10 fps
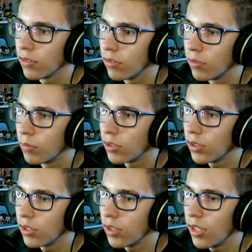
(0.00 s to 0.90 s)
tu
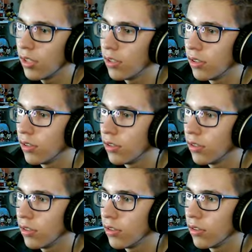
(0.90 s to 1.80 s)
można zejść,
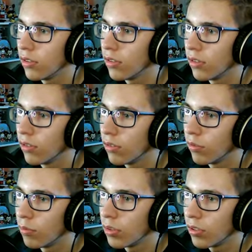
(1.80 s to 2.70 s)
e,
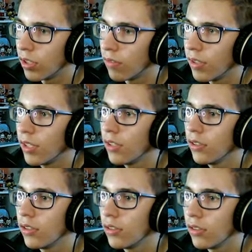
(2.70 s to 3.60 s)
tu można
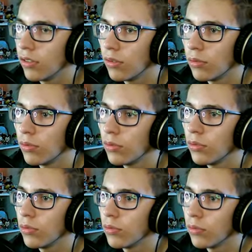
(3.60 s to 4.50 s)
wejść,
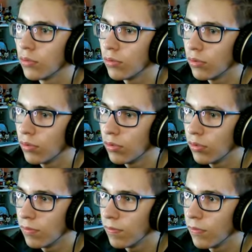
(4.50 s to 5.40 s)
tu, tu,
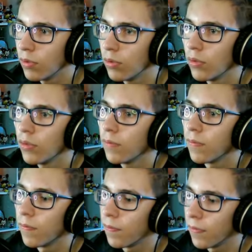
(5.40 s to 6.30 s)
tu, tu.
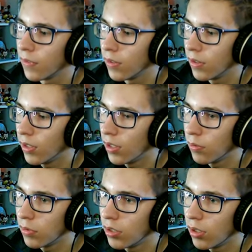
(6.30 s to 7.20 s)
Teraz
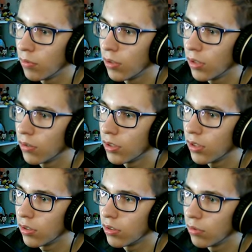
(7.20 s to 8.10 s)
by trzeba było jakoś
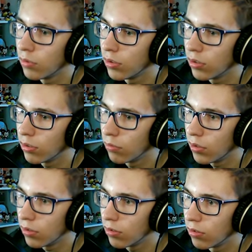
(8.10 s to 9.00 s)
tak zrobić
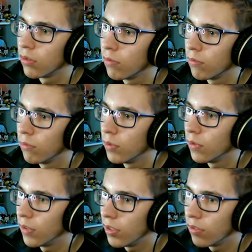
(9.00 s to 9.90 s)
sobie, by
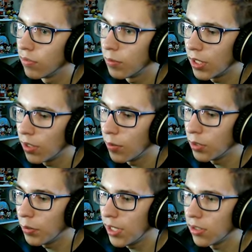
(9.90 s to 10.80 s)
wejść w miarę
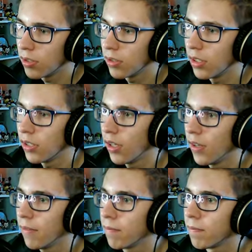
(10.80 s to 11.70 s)
bezpiecznie, nie?